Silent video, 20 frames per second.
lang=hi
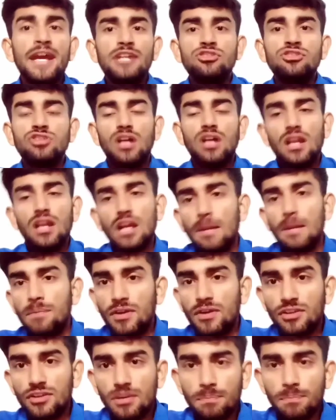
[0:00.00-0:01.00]
इनशाला
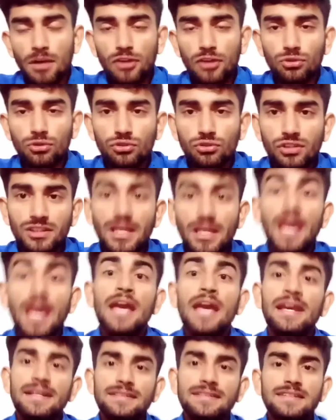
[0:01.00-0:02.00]
आपका रिटर्न पास हो सकता
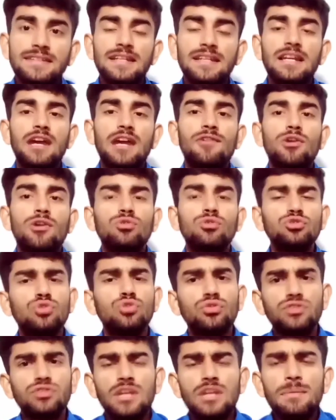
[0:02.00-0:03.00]
है इसके अलावा कुछ
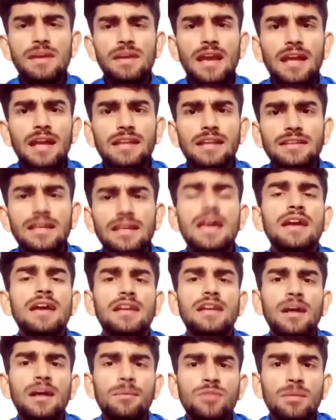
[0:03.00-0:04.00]
दोस्त ये भी कह रहे थे
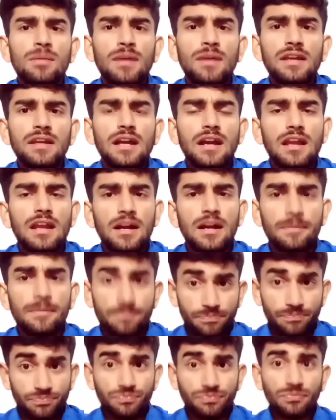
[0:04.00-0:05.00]
कि हमजा भाई अगर हम
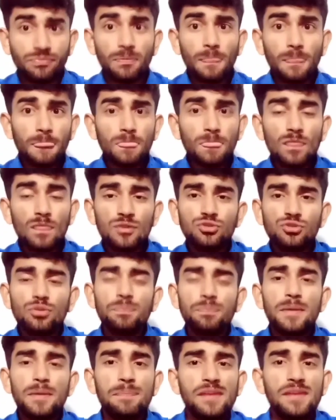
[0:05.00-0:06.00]
जो
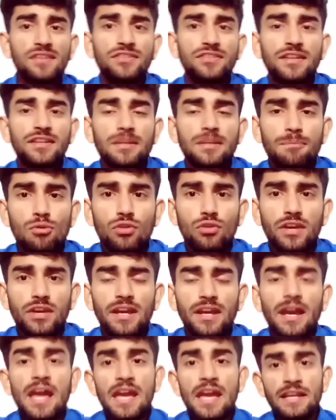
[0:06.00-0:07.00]
पीपीएससी की बुक
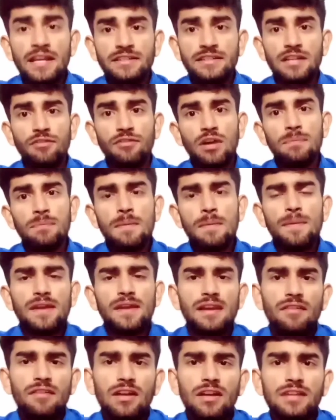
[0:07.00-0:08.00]
है या वन पेपर
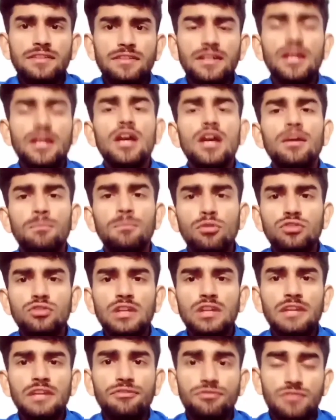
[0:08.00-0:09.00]
के हवाले से
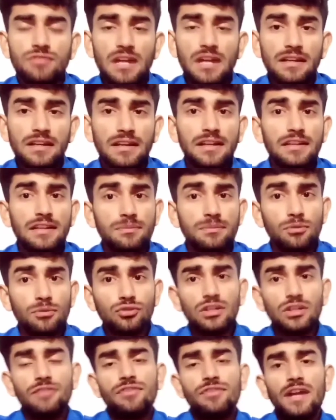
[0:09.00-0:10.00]
मुख्तलिफ कैटेगरीज
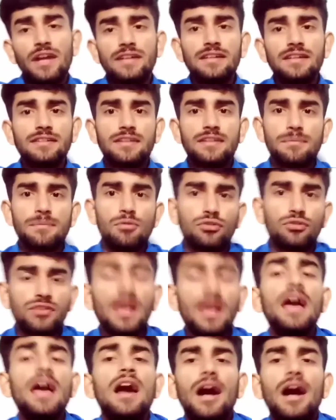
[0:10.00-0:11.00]
मुख्तलिफ राइटर्स की बुक्स
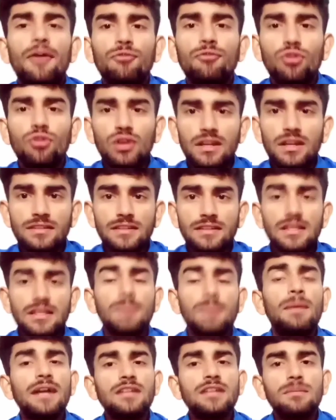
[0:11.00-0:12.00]
हैं हम वो ले सकते
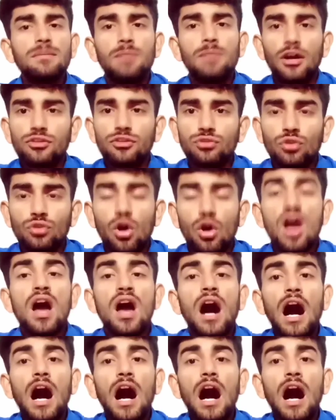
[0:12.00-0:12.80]
हैं भाईजान बात सुनो